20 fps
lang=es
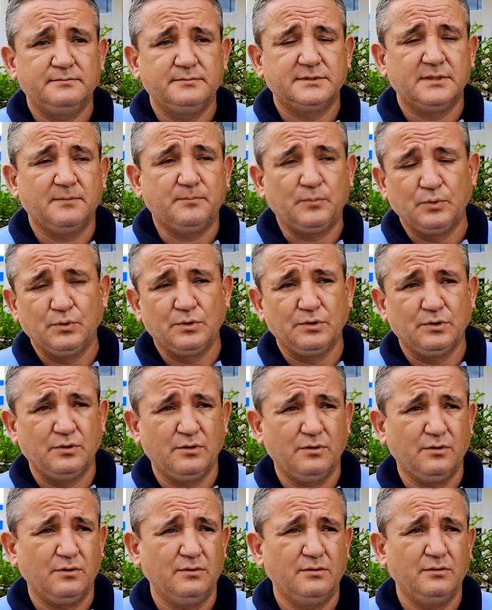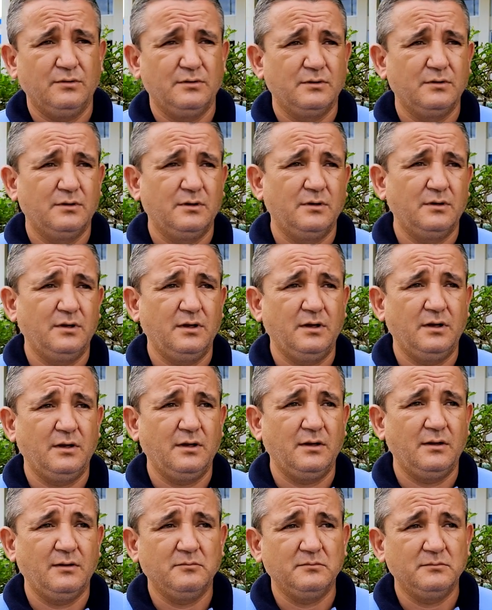se pudo,
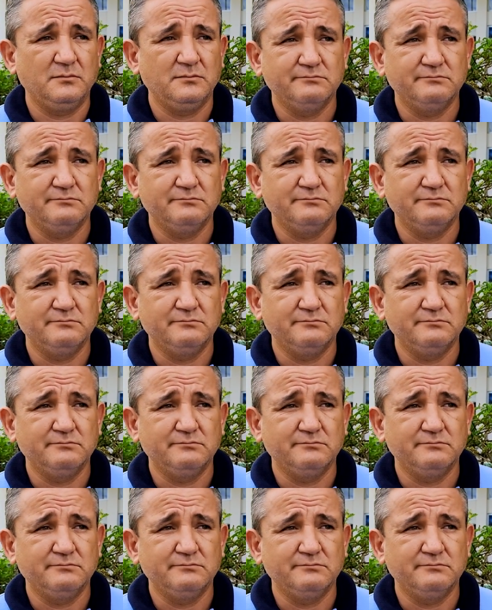eh,